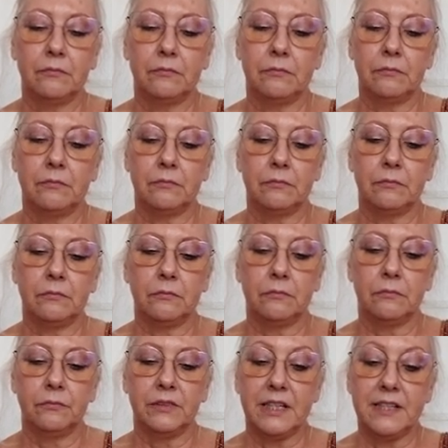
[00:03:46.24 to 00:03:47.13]
Hmm,
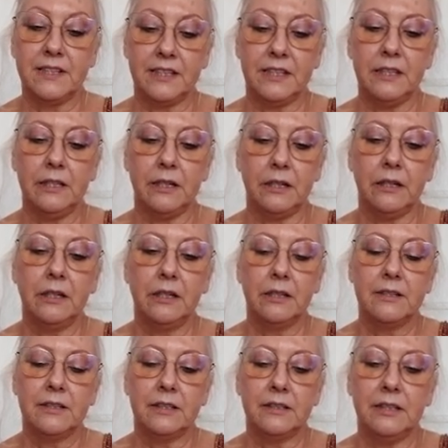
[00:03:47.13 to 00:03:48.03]
désir,
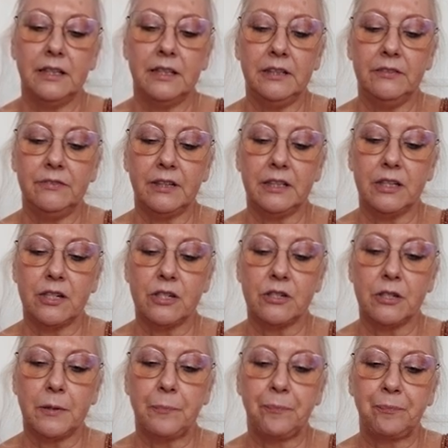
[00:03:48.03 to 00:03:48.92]
c'est d'aller vers
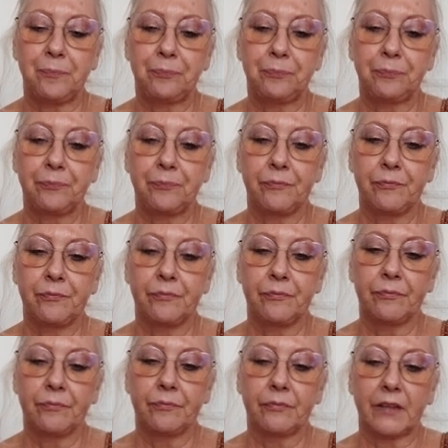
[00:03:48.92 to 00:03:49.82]
des
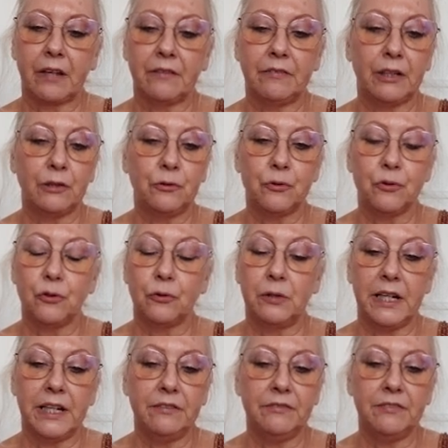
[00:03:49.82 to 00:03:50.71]
vers le
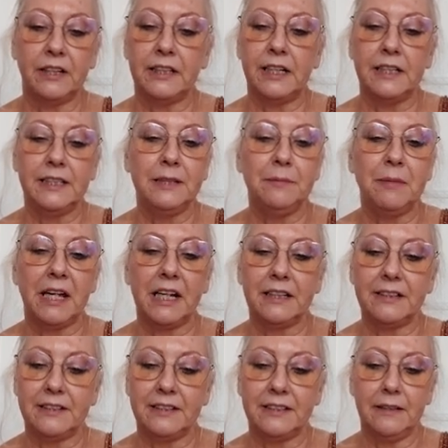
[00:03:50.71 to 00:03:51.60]
soleil, vers la
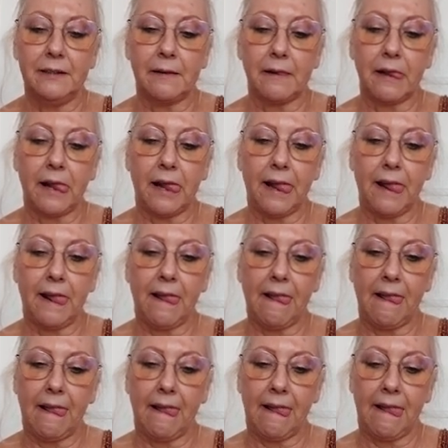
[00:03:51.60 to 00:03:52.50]
liberté,
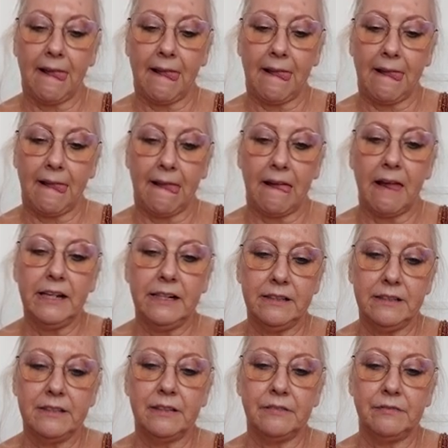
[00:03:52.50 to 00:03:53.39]

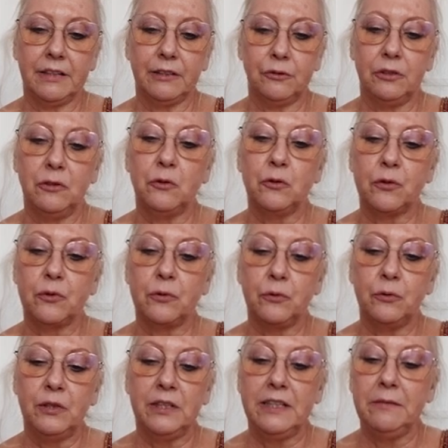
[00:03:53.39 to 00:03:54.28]
c'est vers
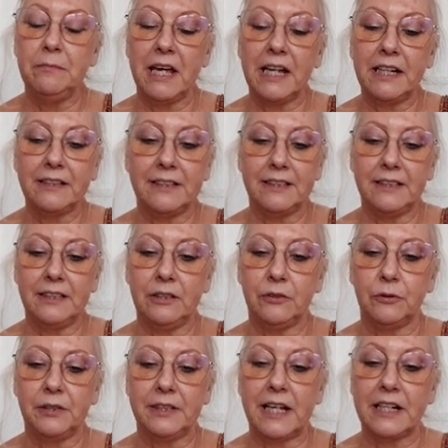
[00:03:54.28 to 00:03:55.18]
une,
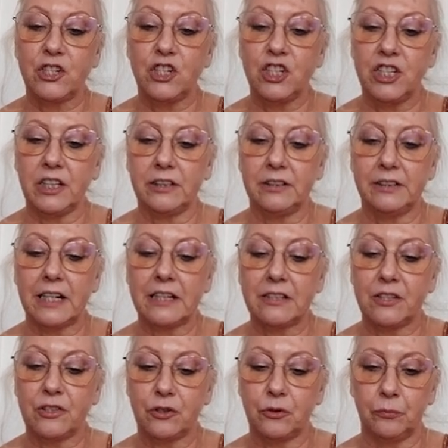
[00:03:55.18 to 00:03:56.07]
liberté euh, d'agir,
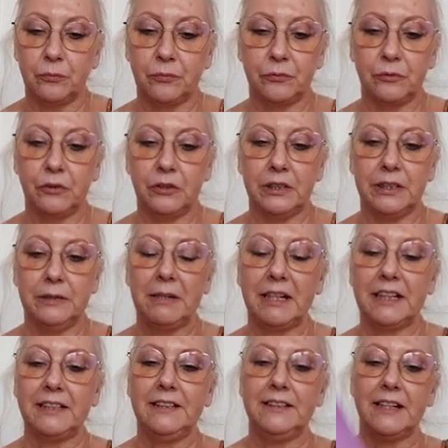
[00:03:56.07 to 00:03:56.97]
d'action, une
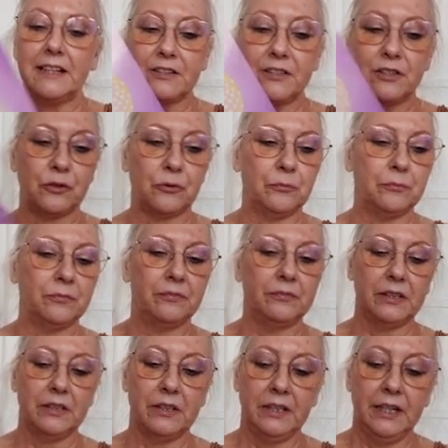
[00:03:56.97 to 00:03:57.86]
liberté d'action.
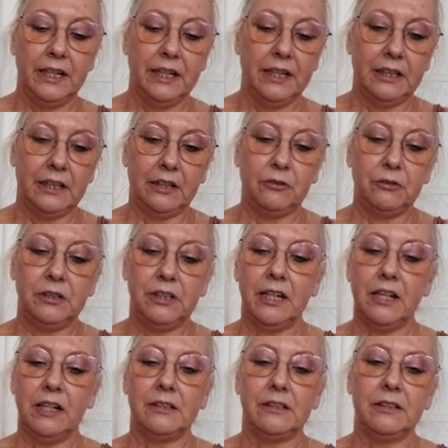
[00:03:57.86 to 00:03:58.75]
Et
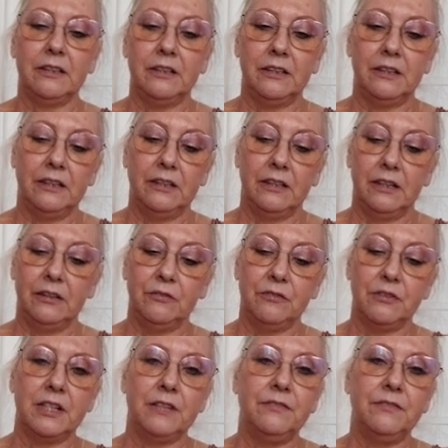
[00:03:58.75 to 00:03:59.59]
regarde, vous